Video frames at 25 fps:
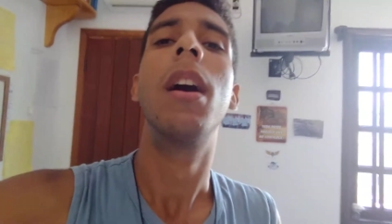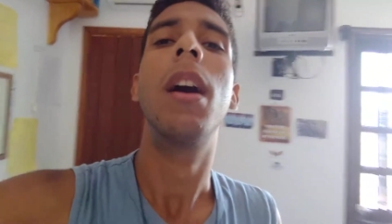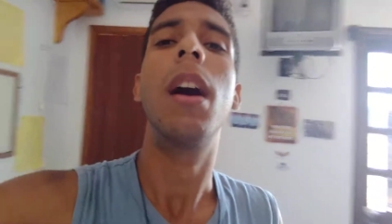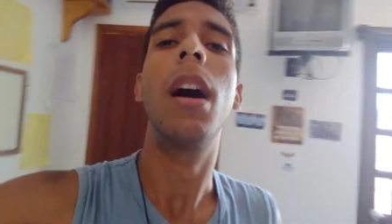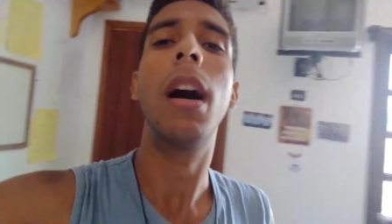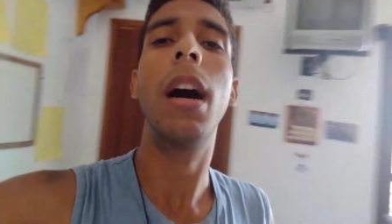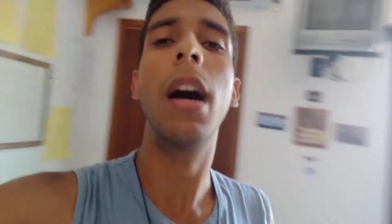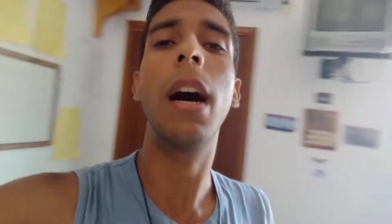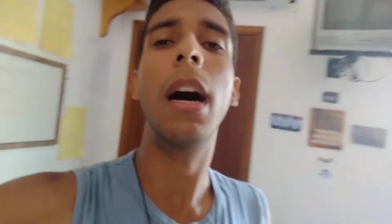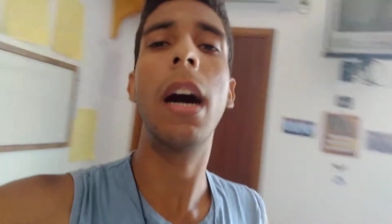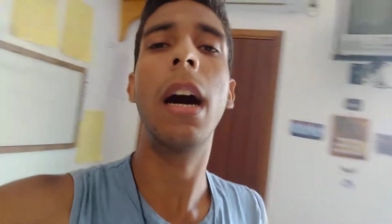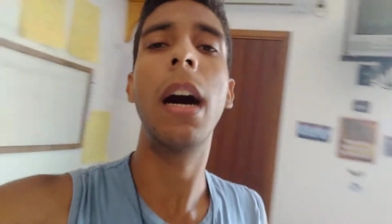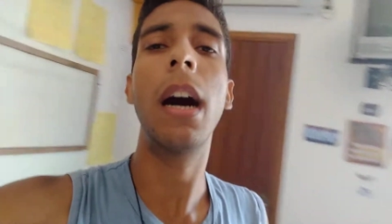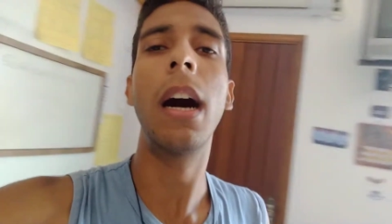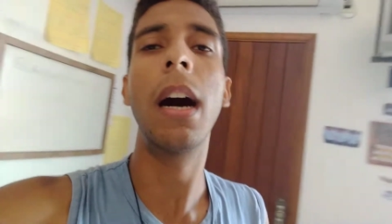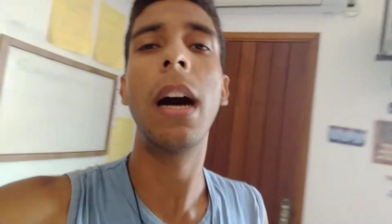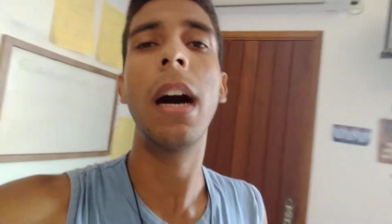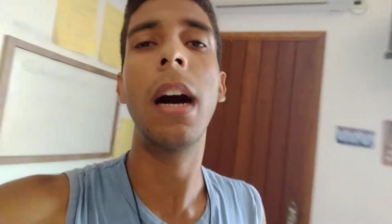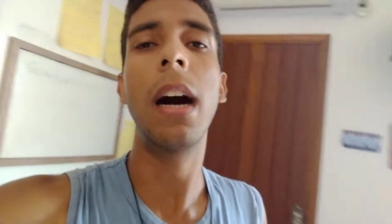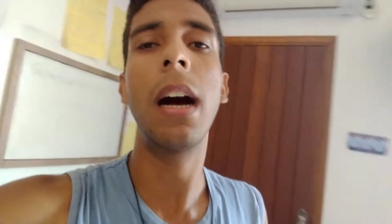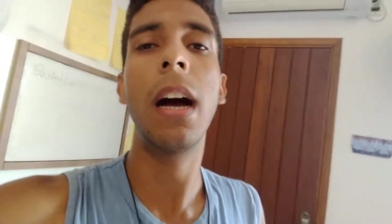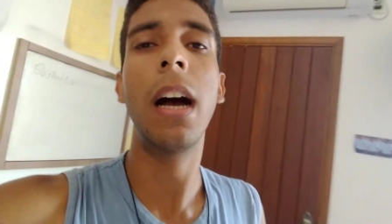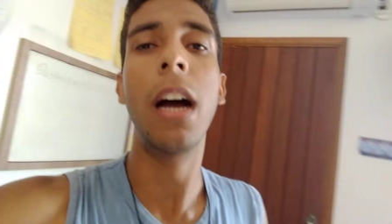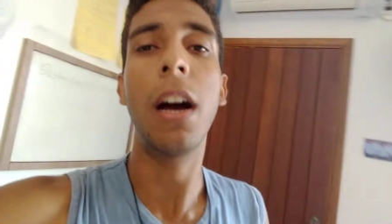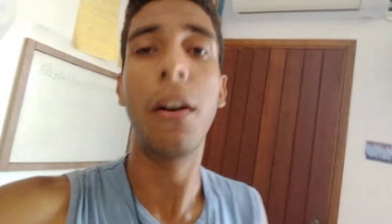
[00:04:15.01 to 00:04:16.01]

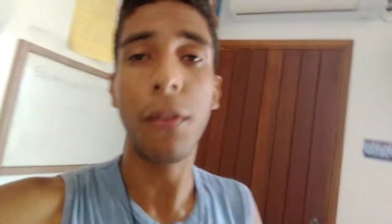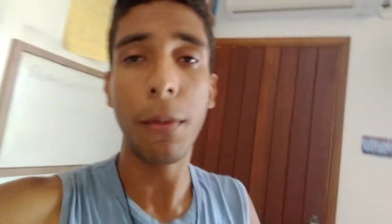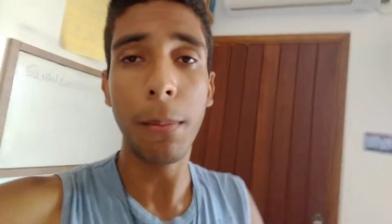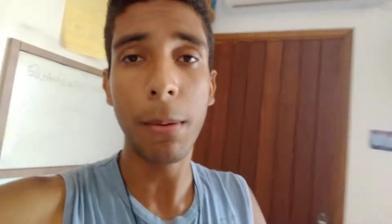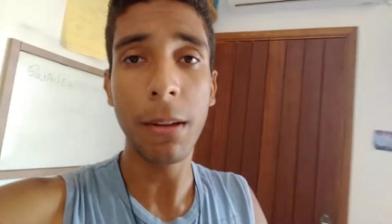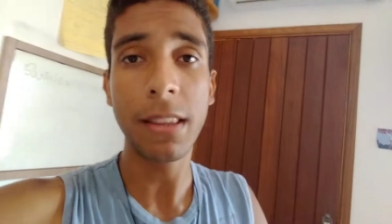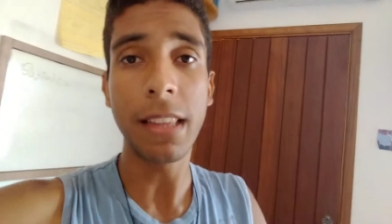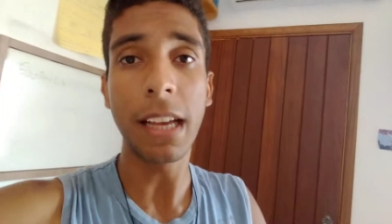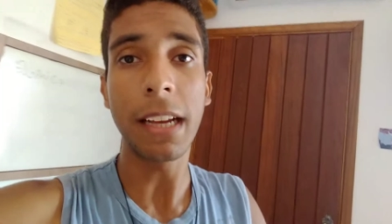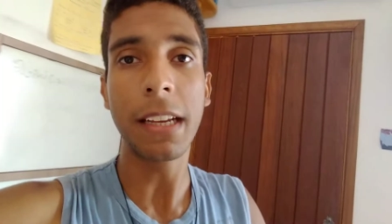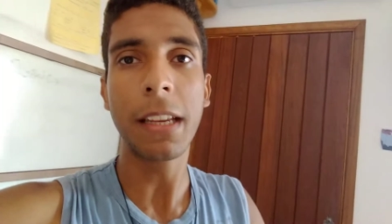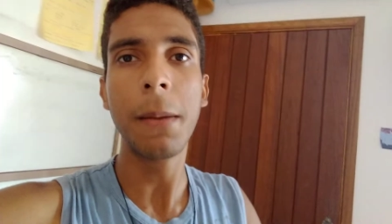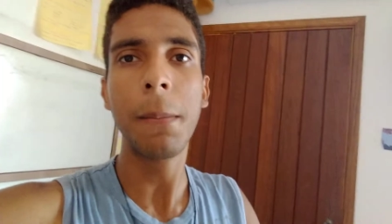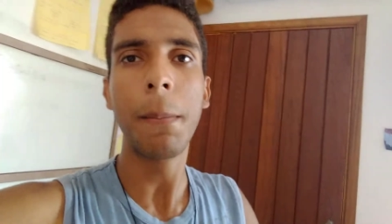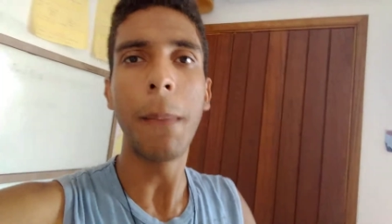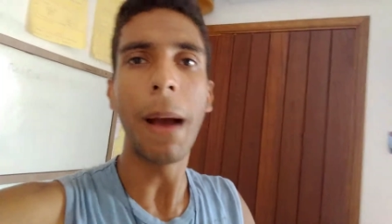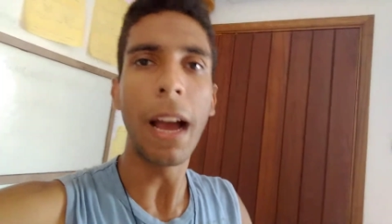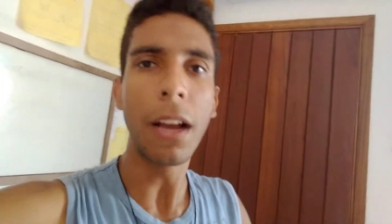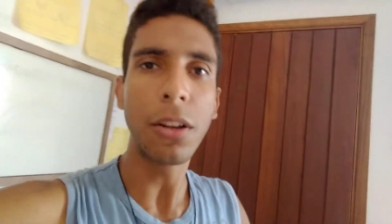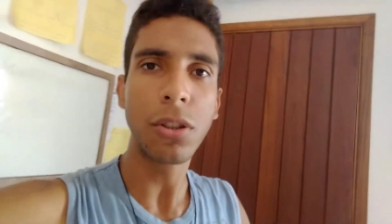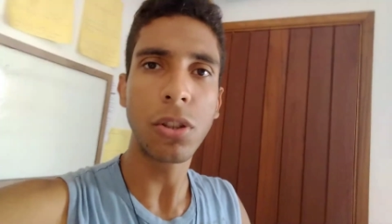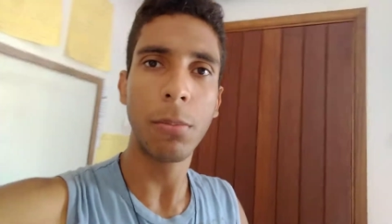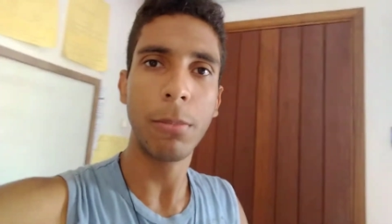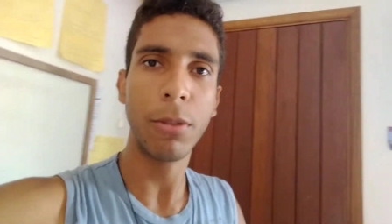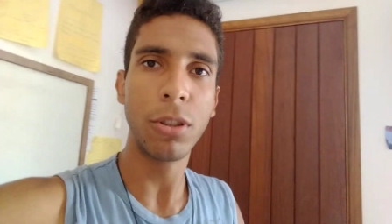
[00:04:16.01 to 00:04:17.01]
Uh, eu vou botar aqui
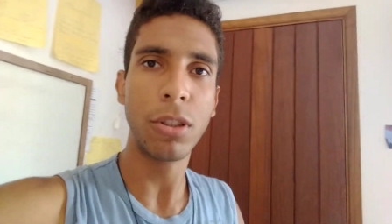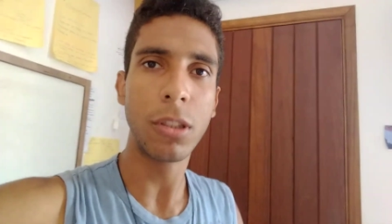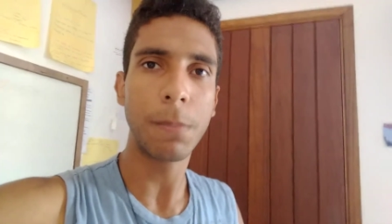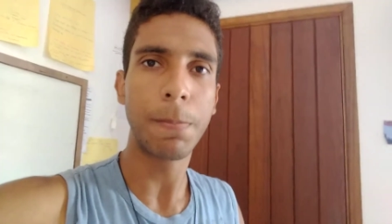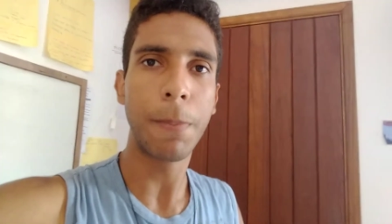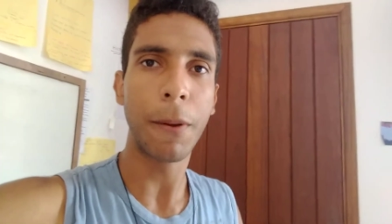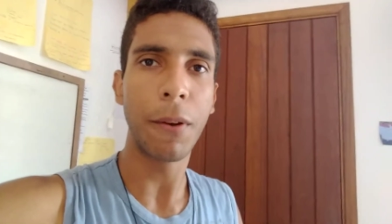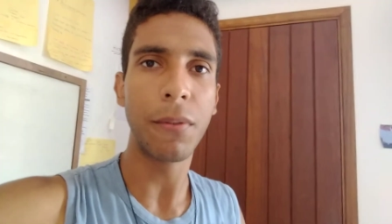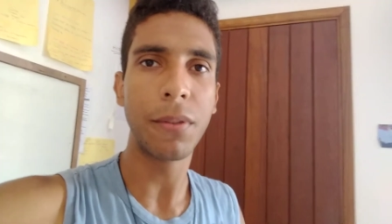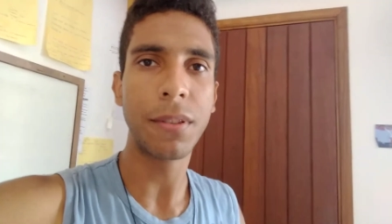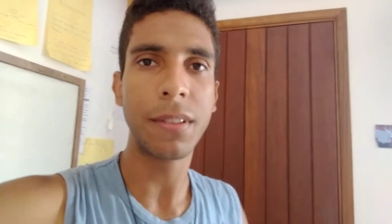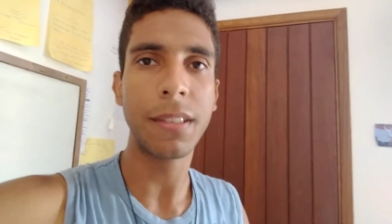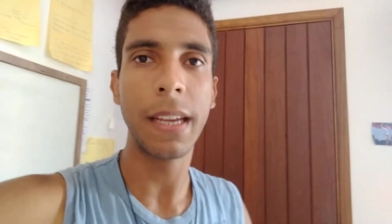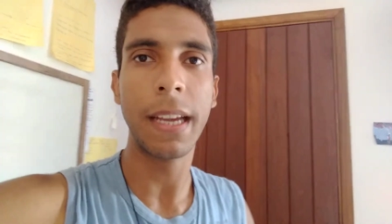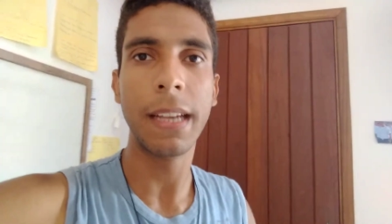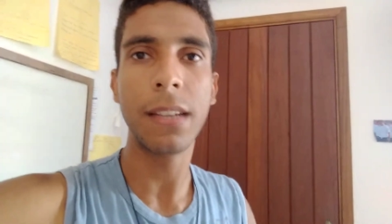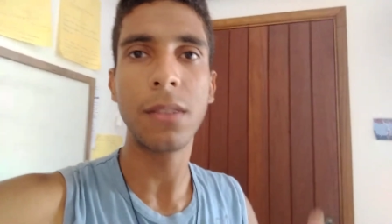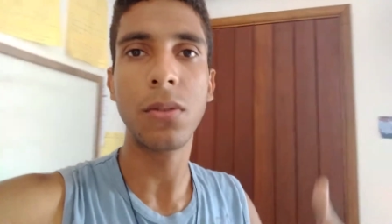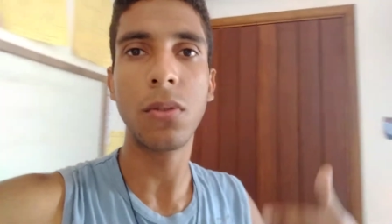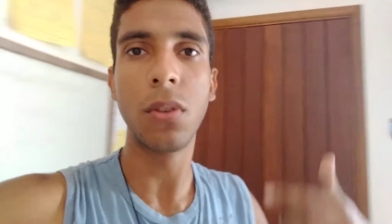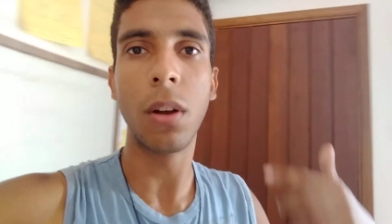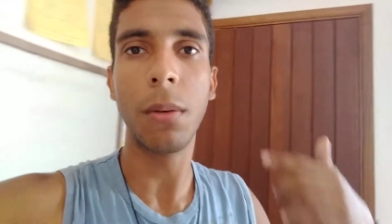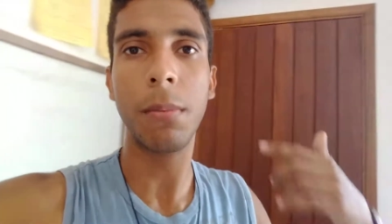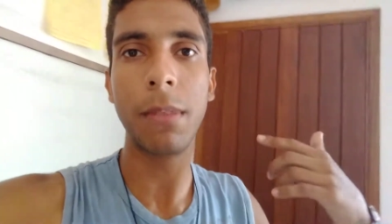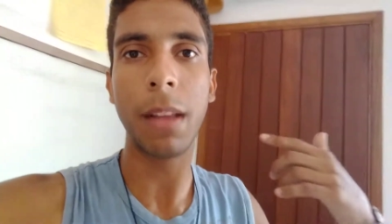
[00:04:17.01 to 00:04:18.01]
embaixo, como eu disse pra vocês,
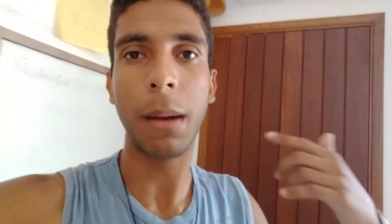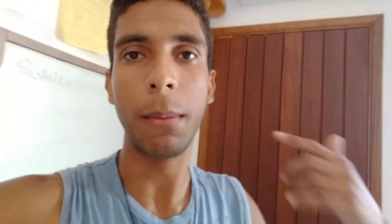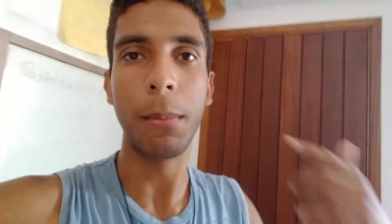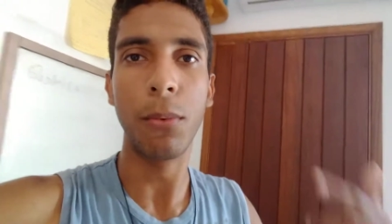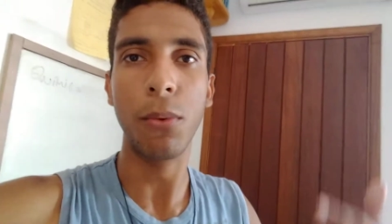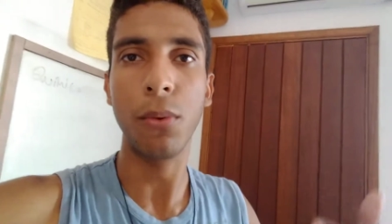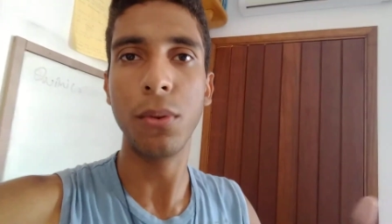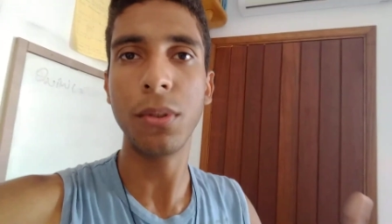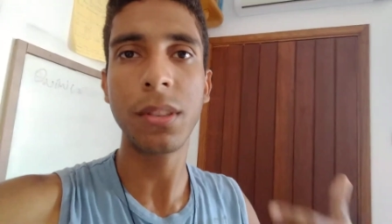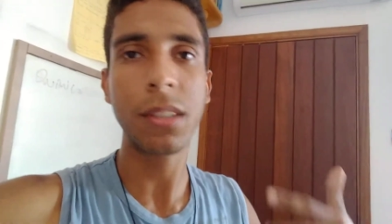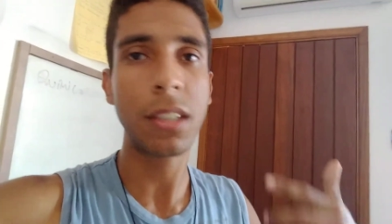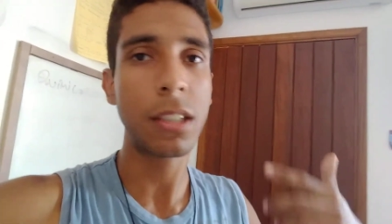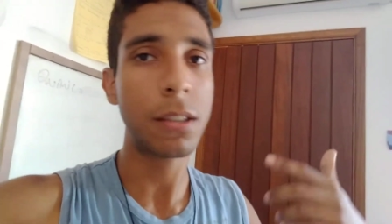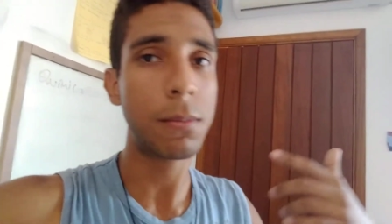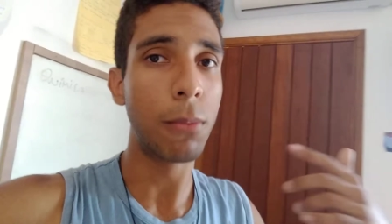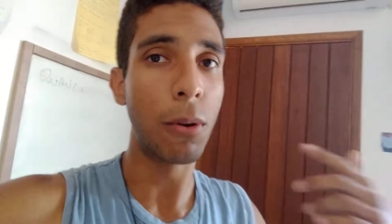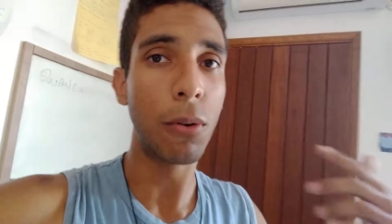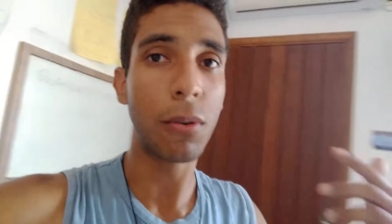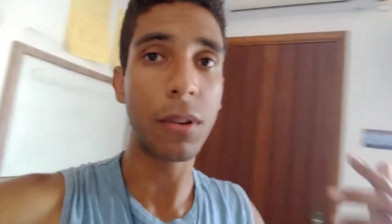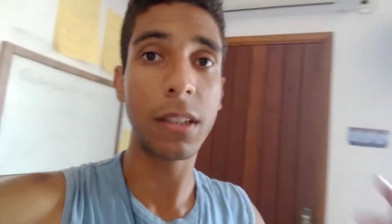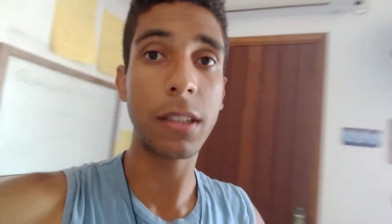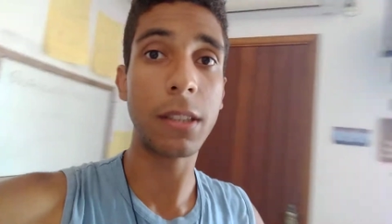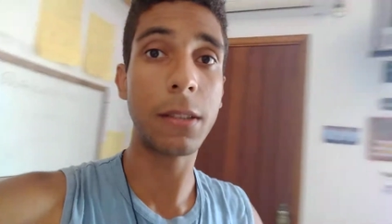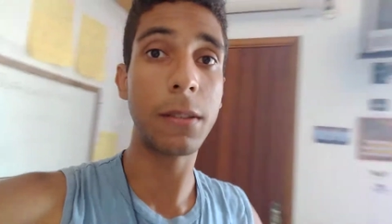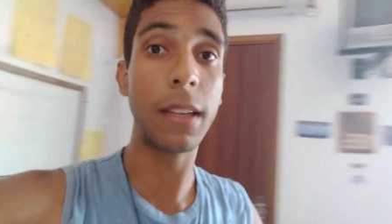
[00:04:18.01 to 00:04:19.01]
o nome da música,
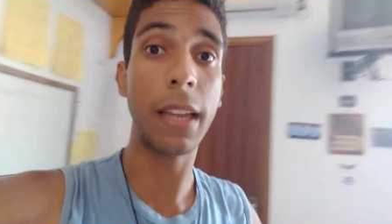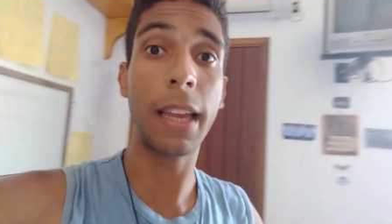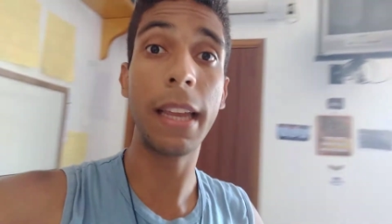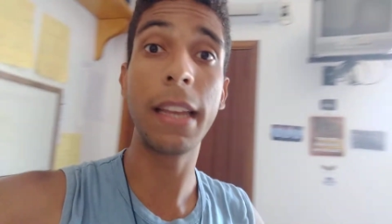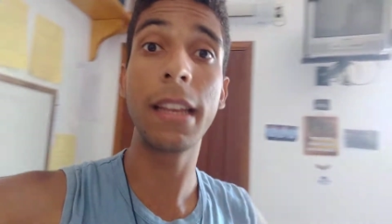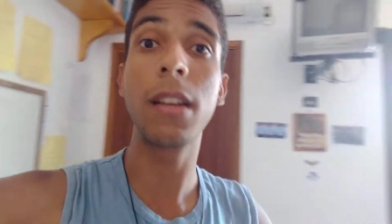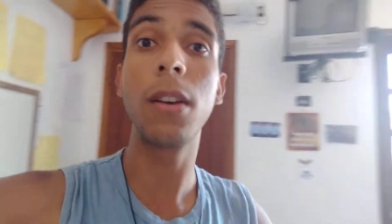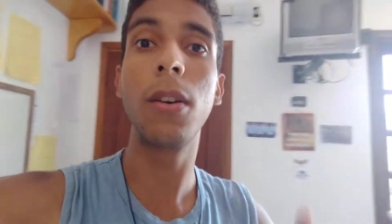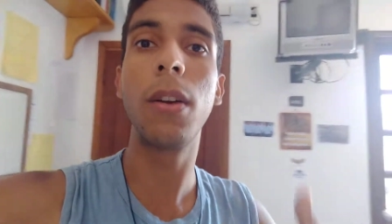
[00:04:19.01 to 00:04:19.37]
Smoking Snake.